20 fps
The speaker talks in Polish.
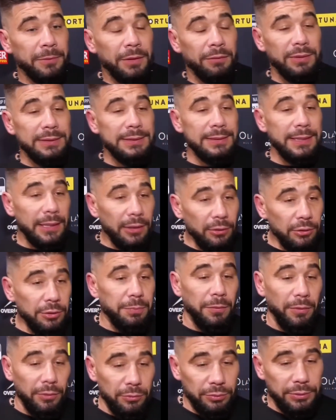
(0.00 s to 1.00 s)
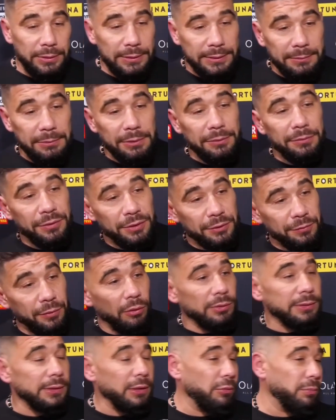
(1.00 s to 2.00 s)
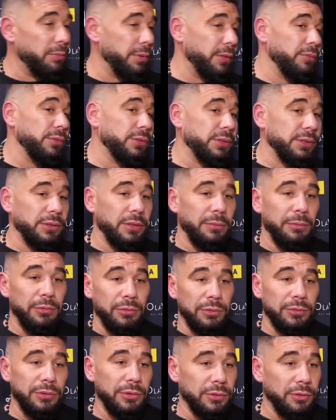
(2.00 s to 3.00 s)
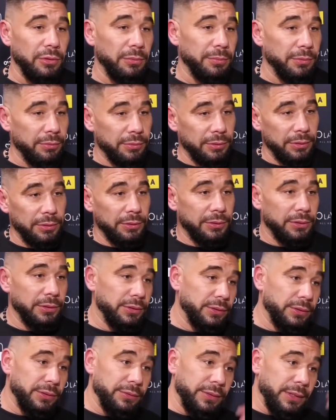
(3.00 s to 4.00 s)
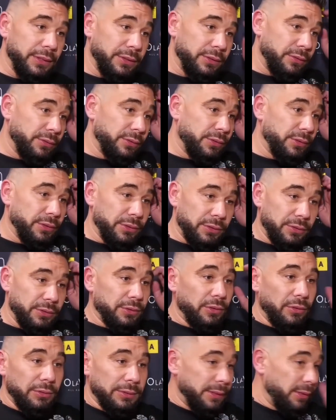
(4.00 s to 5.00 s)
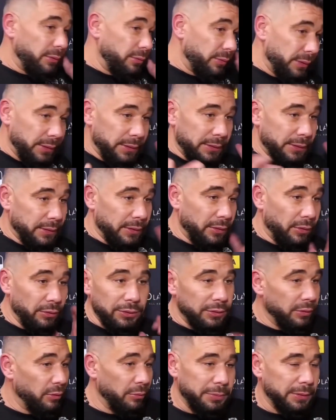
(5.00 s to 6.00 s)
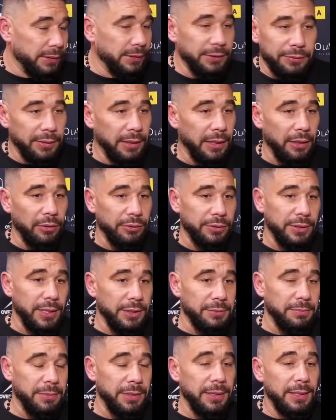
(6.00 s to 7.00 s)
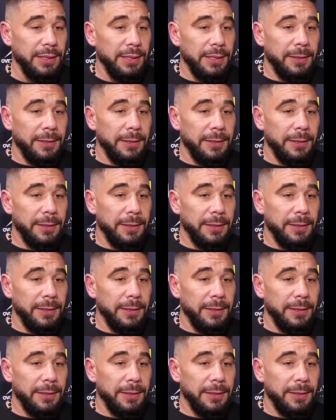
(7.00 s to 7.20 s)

Więc z jakiegoś powodu się z nimi związał, był, czy zrobił to, co zrobił, czy, czy, czy wiesz, czy został ich rodziną przez chwilę chociażby.